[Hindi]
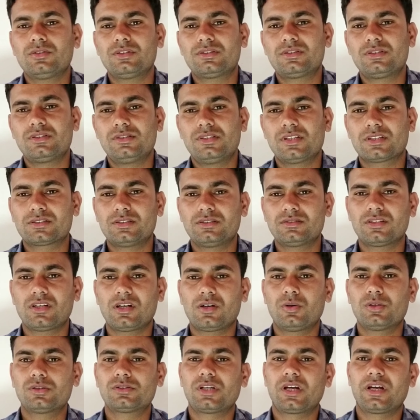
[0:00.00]
इस इंजेक्शन का
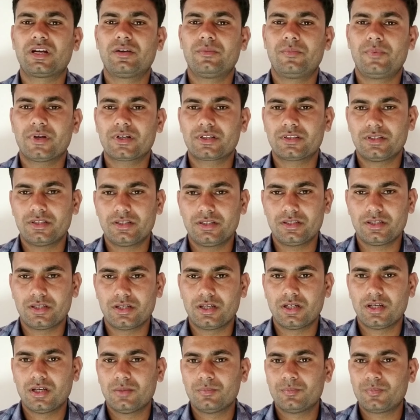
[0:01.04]
कोई साइड इफेक्ट नहीं है
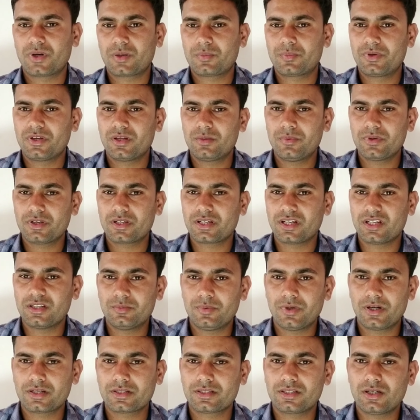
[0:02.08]
पर फिर भी कई
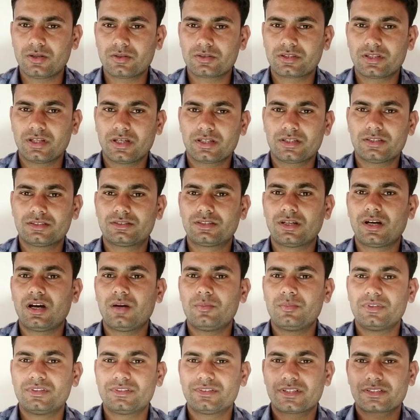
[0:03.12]
बार क्या होता है कि जहाँ
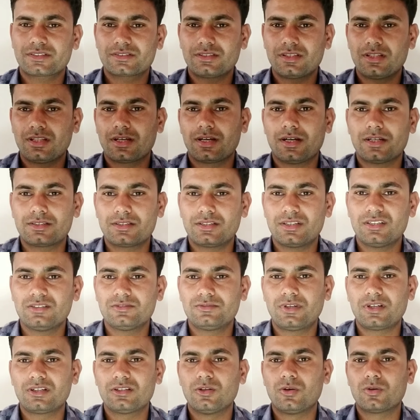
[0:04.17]
हम इंजेक्शन लगाते हैं
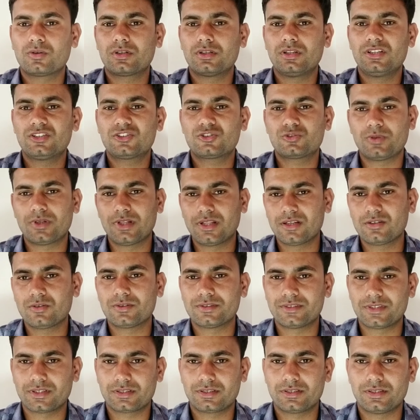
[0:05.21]
वहाँ लोकली स्वेलिंग
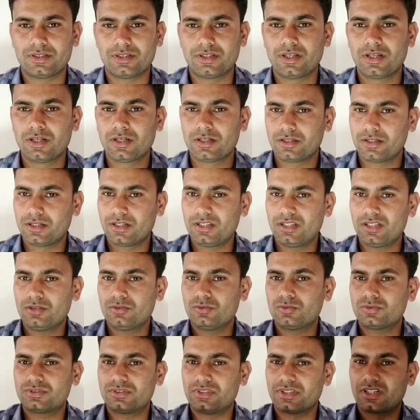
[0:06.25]
हो जाती है यानी
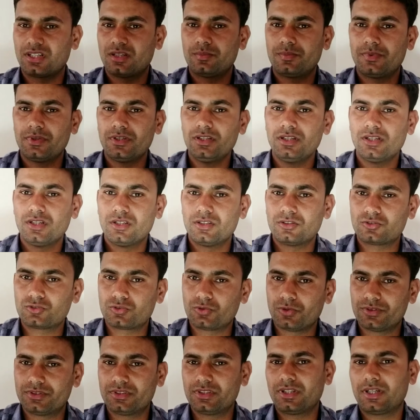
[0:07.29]
उस जगह पे
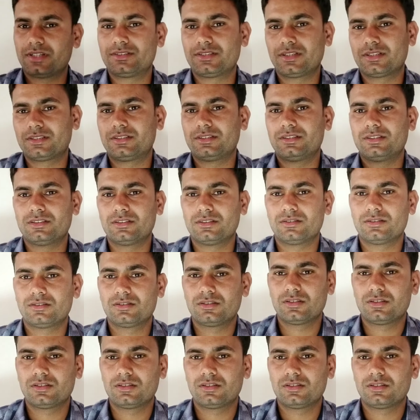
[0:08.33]
सूजन आ जाती है